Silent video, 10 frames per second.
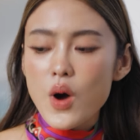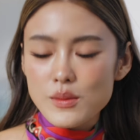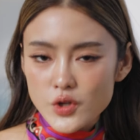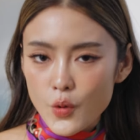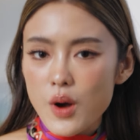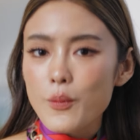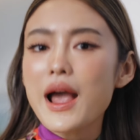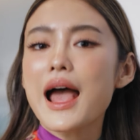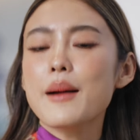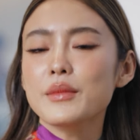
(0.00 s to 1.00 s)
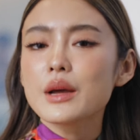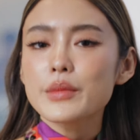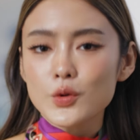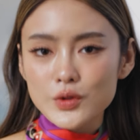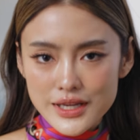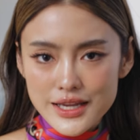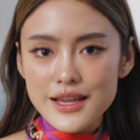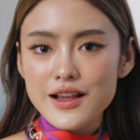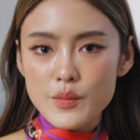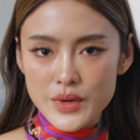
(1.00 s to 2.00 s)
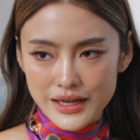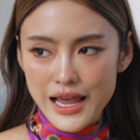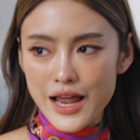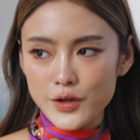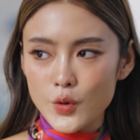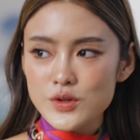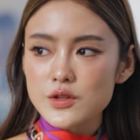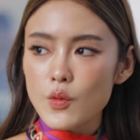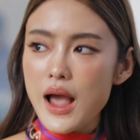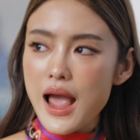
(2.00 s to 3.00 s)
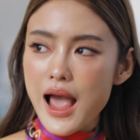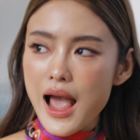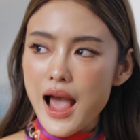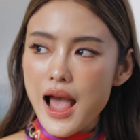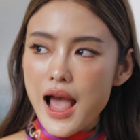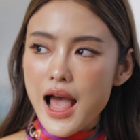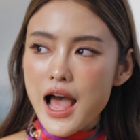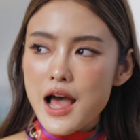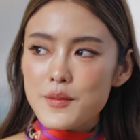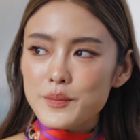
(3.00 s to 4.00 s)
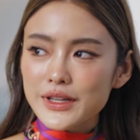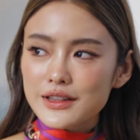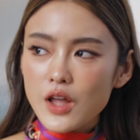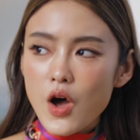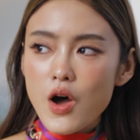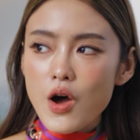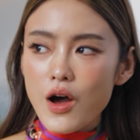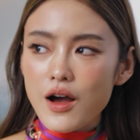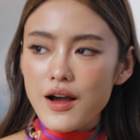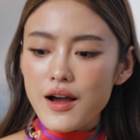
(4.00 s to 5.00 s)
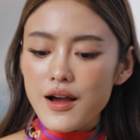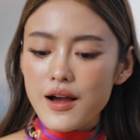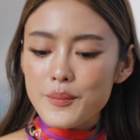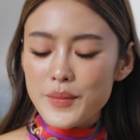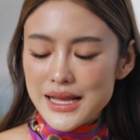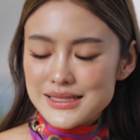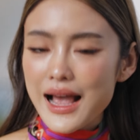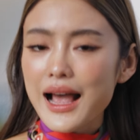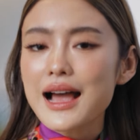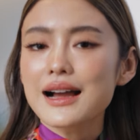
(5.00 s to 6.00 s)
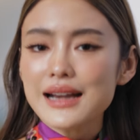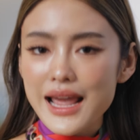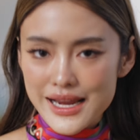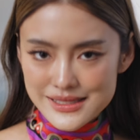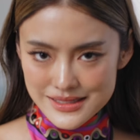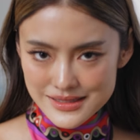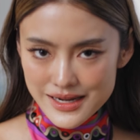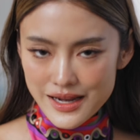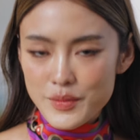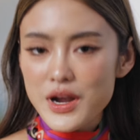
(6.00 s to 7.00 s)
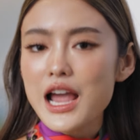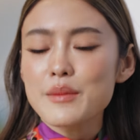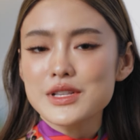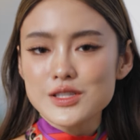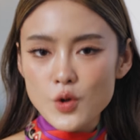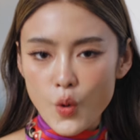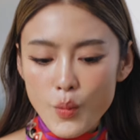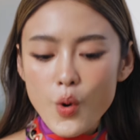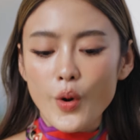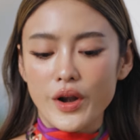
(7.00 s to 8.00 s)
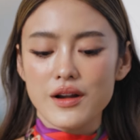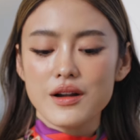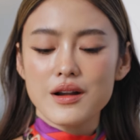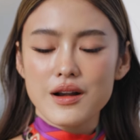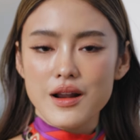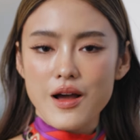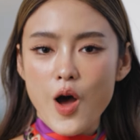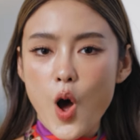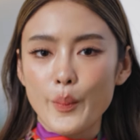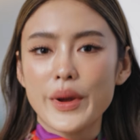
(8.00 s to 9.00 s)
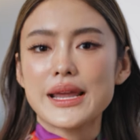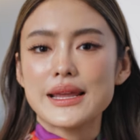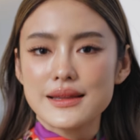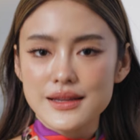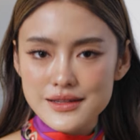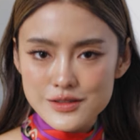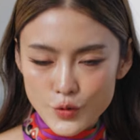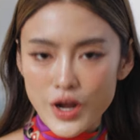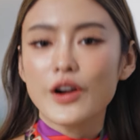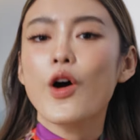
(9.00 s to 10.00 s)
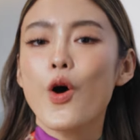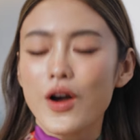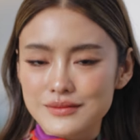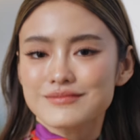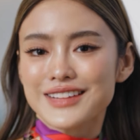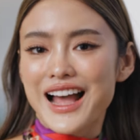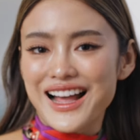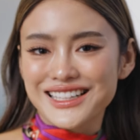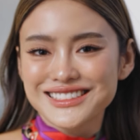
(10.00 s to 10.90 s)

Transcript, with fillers: ความสวยความงามเรื่องบิวตี้ก็เหมือนกันโยรู้สึกว่ามันต้องมาจากข้างในจริงๆ เพื่อให้มันส่งผลออกไปสู่ข้างนอกค่ะ